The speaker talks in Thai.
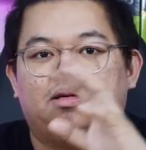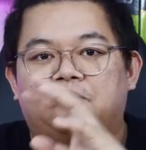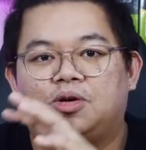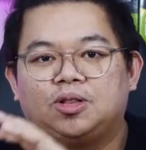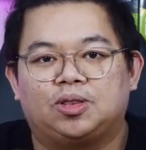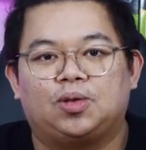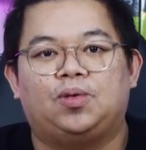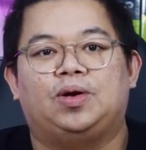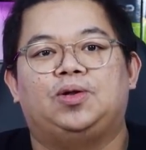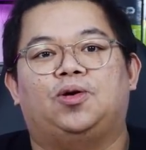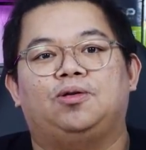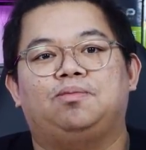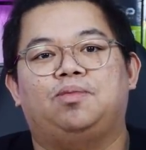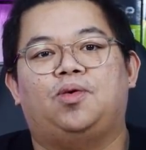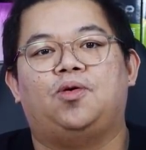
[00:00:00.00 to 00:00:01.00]
บนตัวโน้
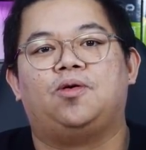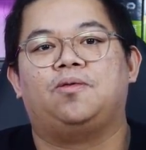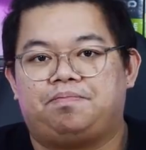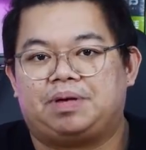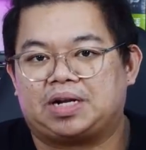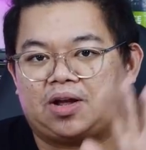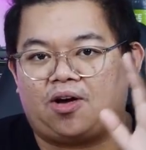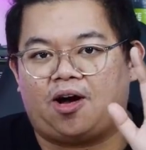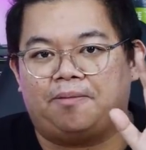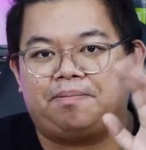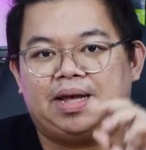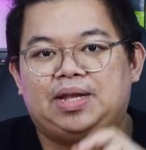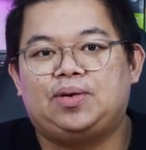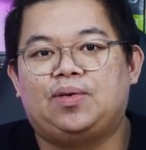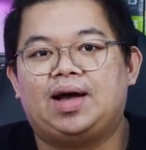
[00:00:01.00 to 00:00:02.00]
ตบุ๊กประกอบไป
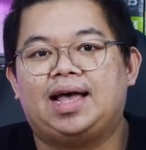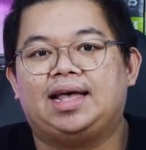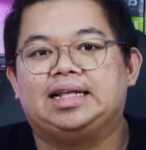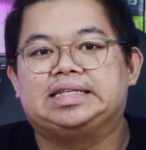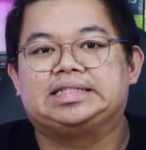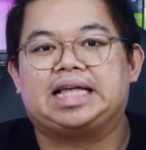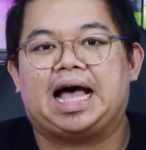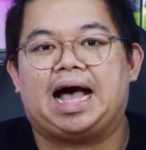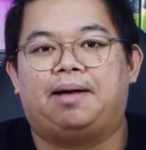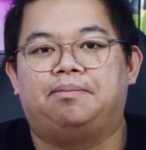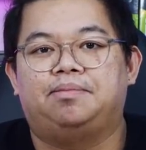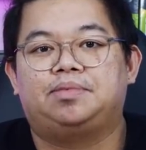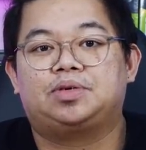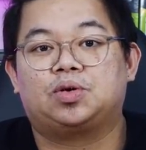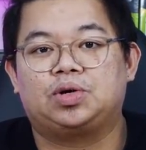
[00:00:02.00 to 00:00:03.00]
ด้วย
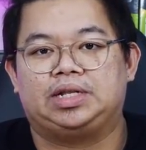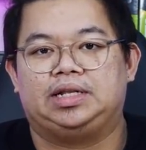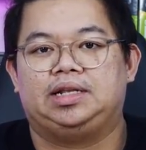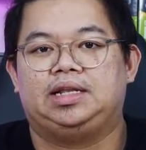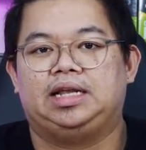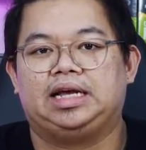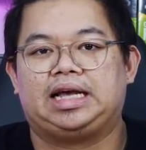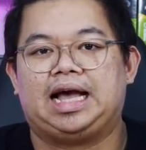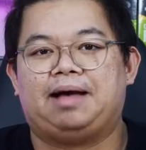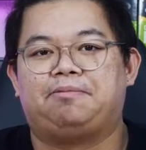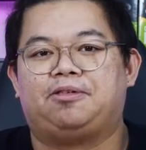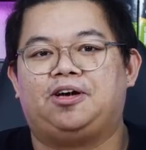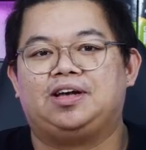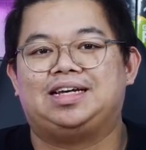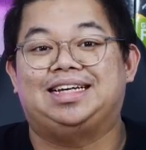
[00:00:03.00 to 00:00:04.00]
3 รุ่นนะครับ
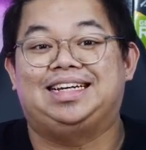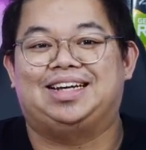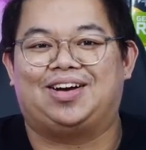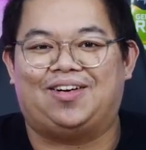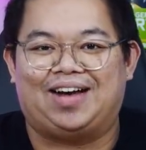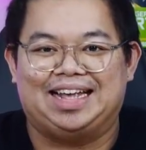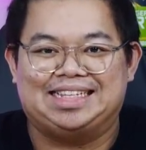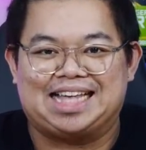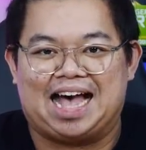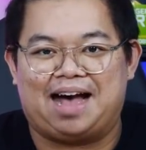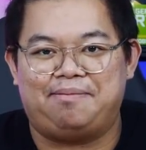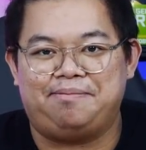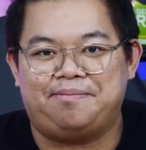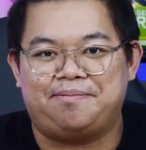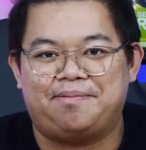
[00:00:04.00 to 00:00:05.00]
ก็คือ Core i3
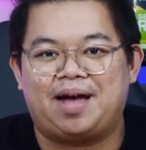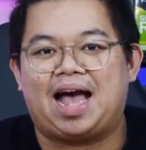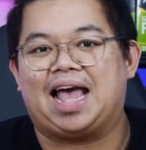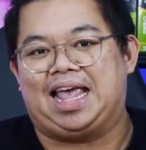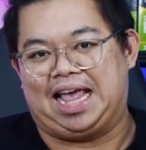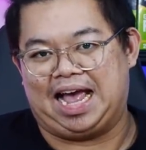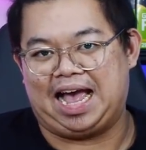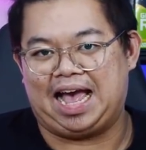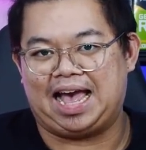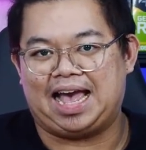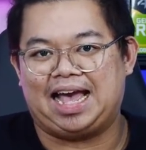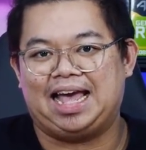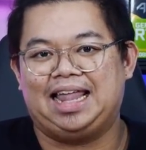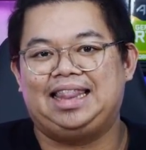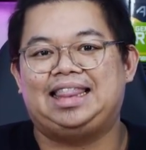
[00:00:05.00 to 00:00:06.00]
i5
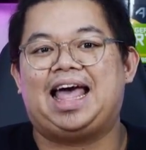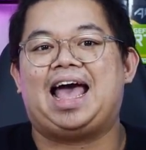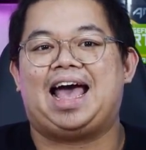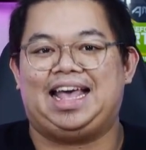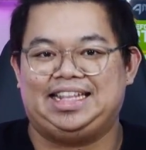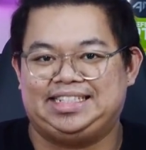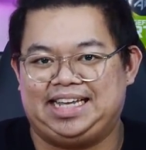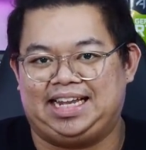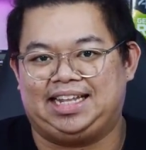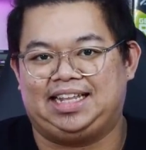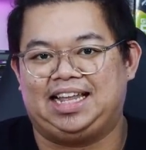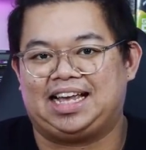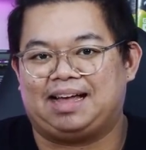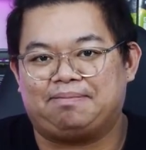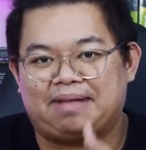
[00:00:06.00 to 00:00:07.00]
และ i7
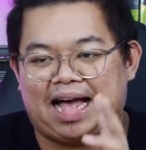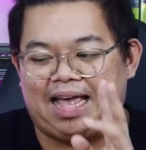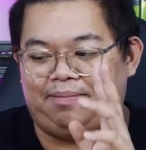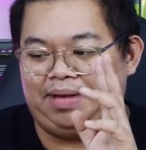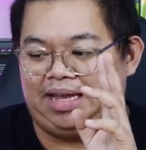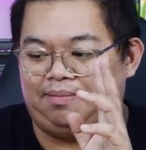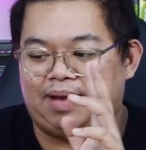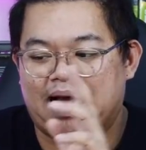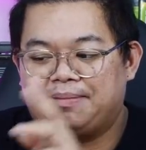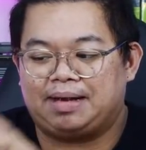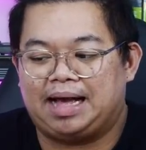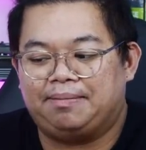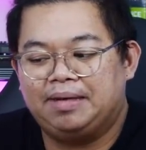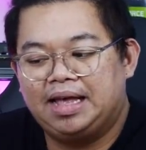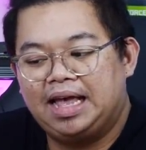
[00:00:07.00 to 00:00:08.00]
นะครับใครไม่เห็นภาพค
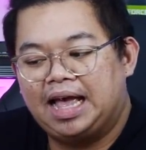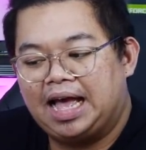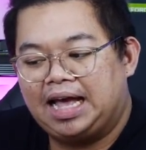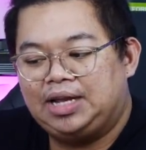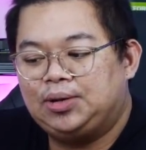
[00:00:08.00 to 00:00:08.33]
รับให้